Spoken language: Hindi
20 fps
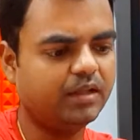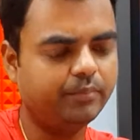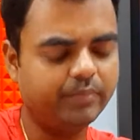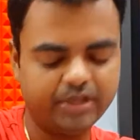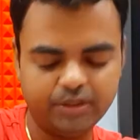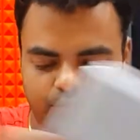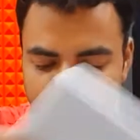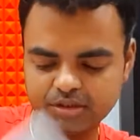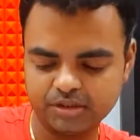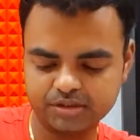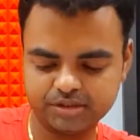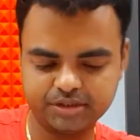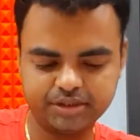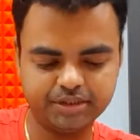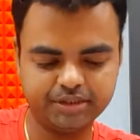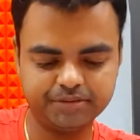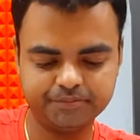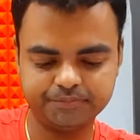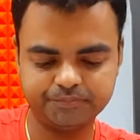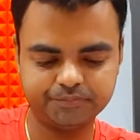मेनुअल रखते
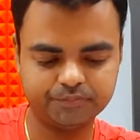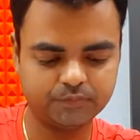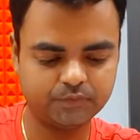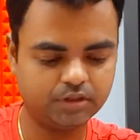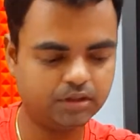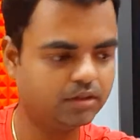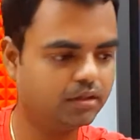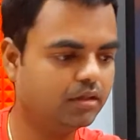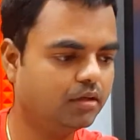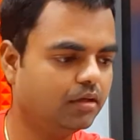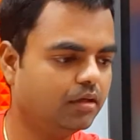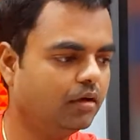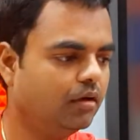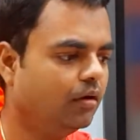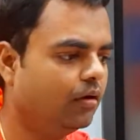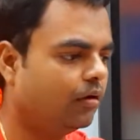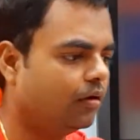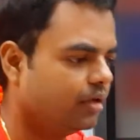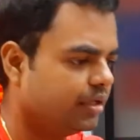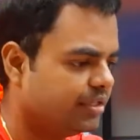हैं
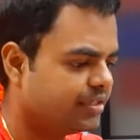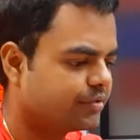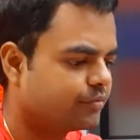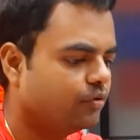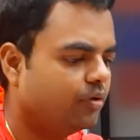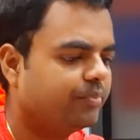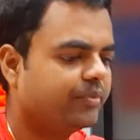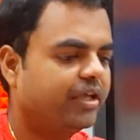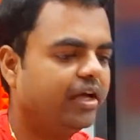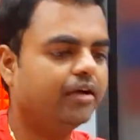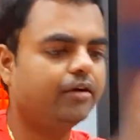और इसको अब क्या